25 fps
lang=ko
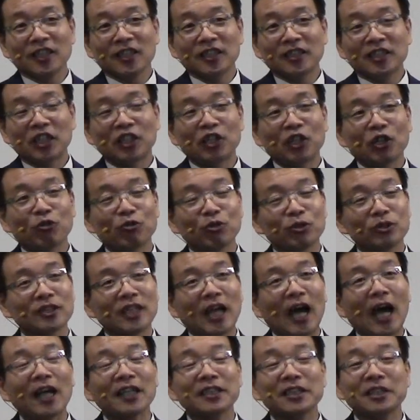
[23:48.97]
제 기억으로
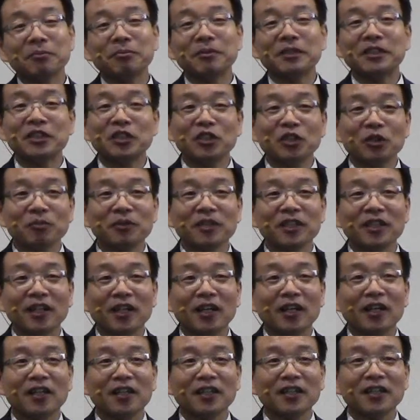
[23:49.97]

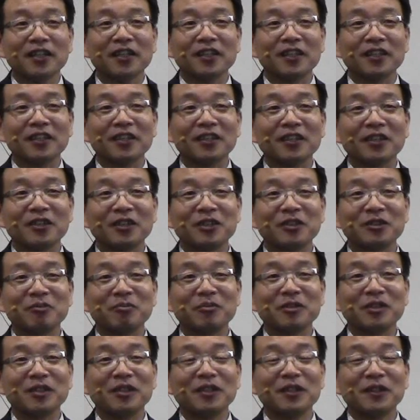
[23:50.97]
42점인가 아,
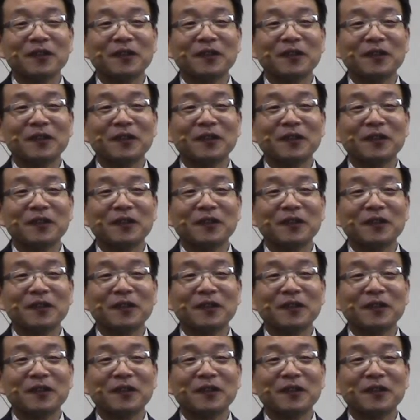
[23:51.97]
그랬습니다.